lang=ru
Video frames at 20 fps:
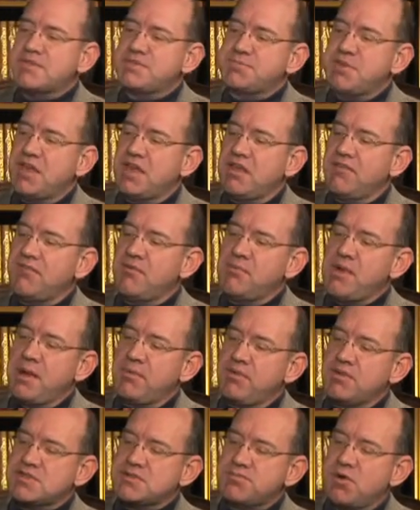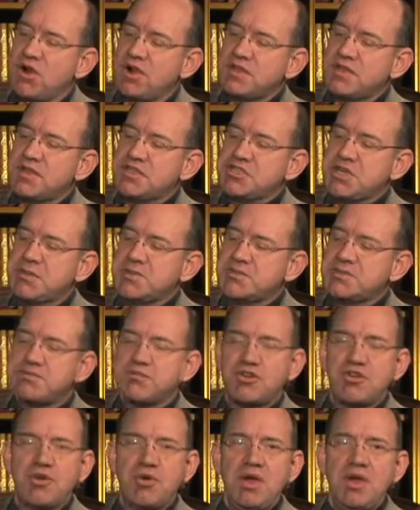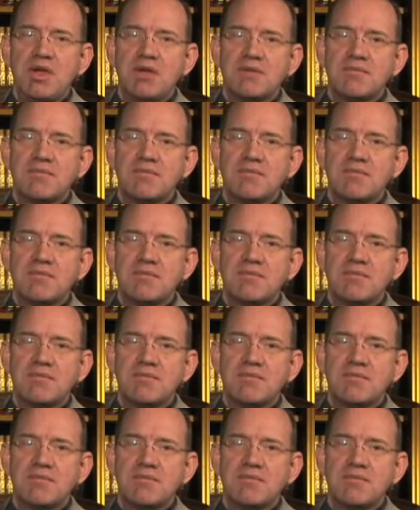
13 февраля, и мы читаем книгу